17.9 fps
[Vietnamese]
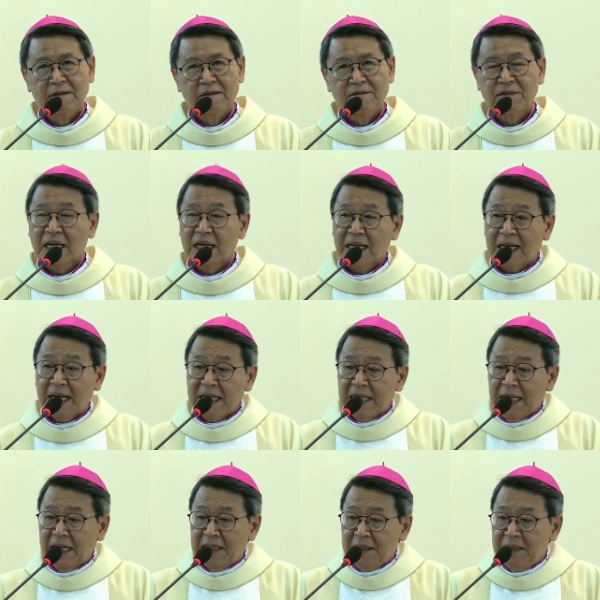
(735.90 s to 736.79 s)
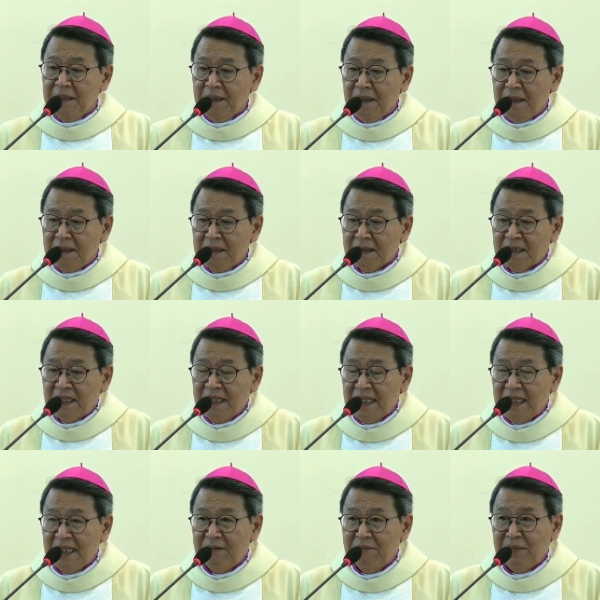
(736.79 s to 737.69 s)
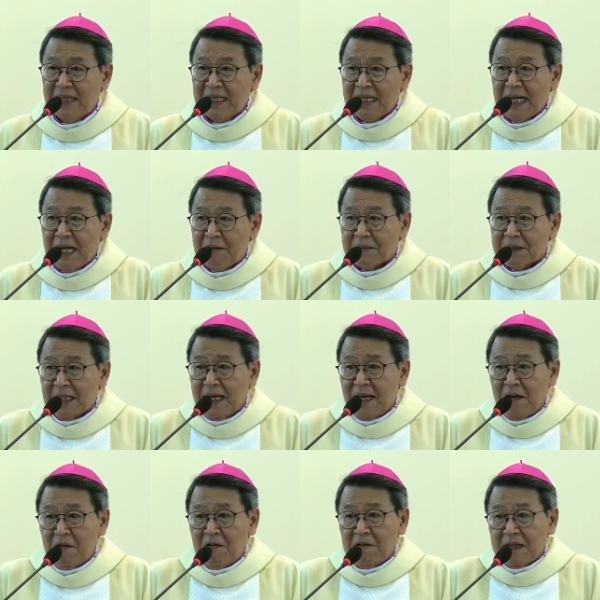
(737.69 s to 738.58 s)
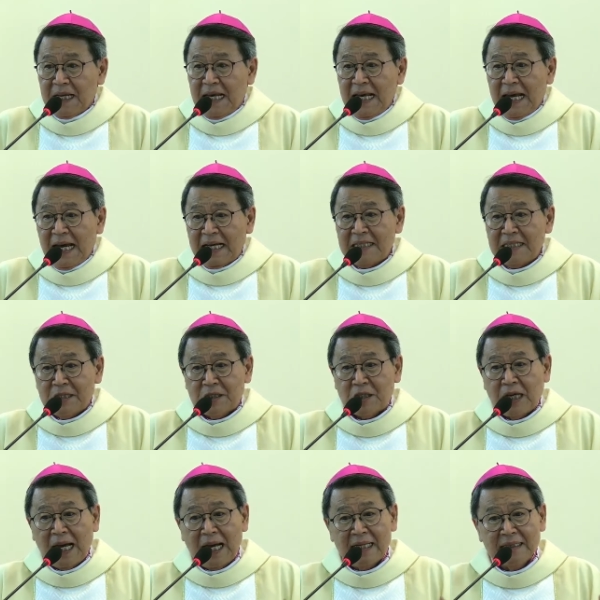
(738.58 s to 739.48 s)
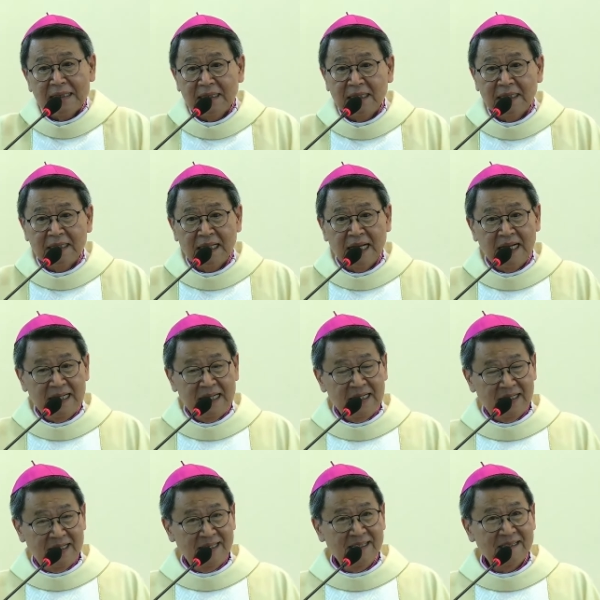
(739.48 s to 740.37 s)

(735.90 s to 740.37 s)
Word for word: Và là khách hành hương thì mình đem theo cái hành trang gì đấy?